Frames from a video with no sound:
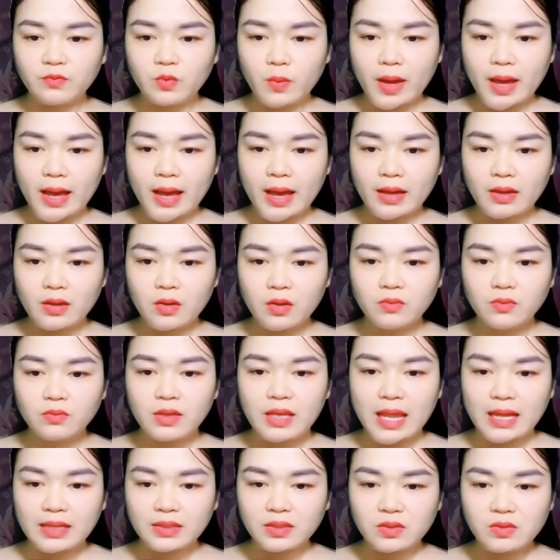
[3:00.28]
thành phố A
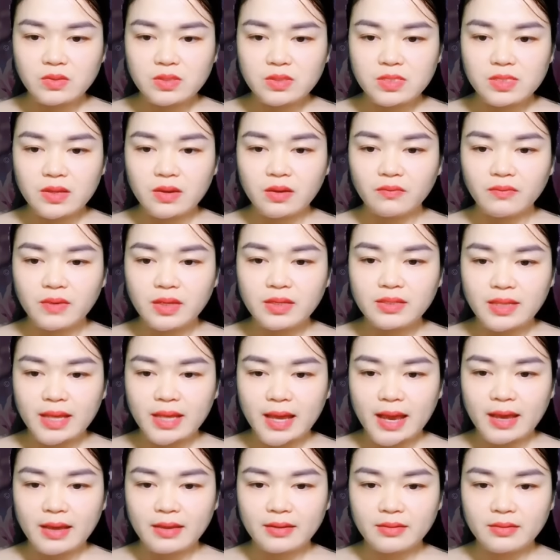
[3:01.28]
là Từ Sở
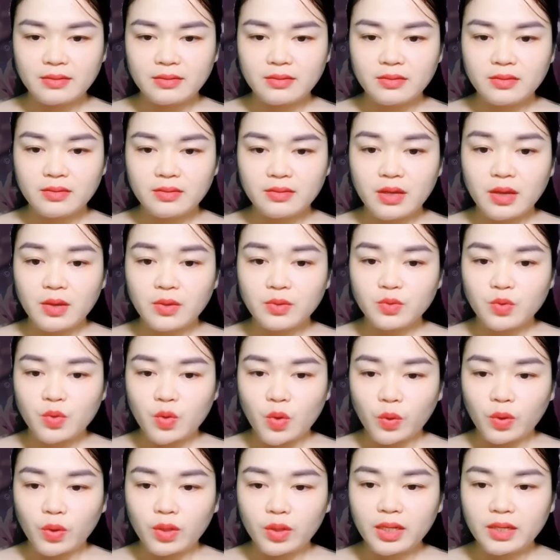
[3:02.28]
Vân nha.
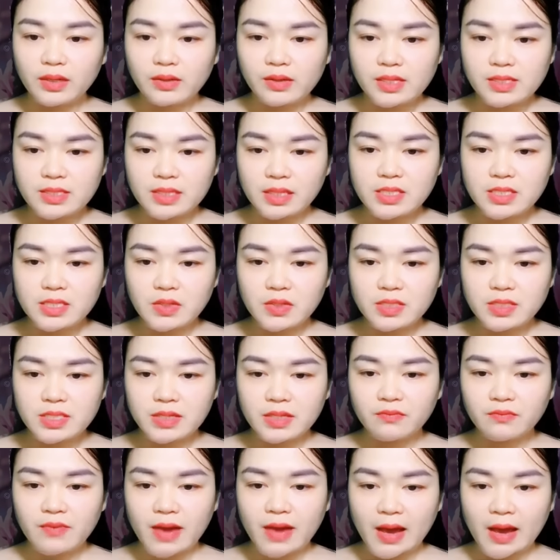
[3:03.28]
Cô ấy là người dẫn
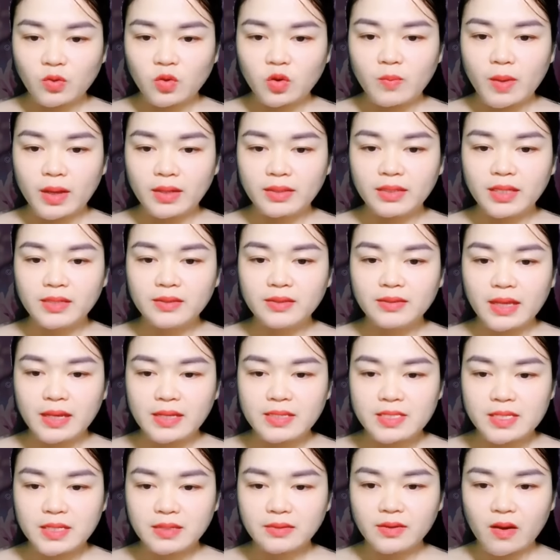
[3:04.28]
chương trình vàng của bản tin
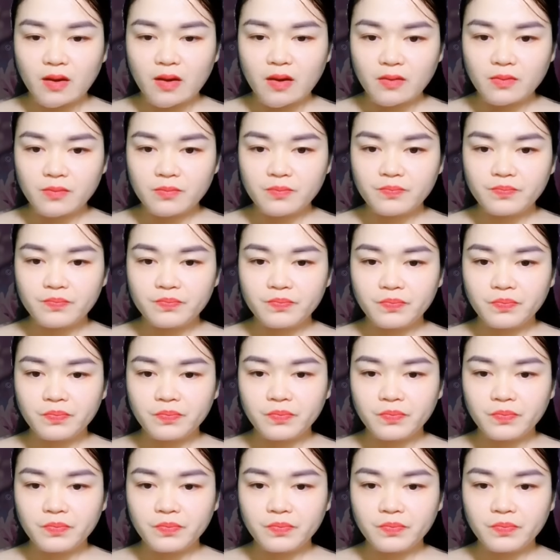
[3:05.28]
tài chính đó.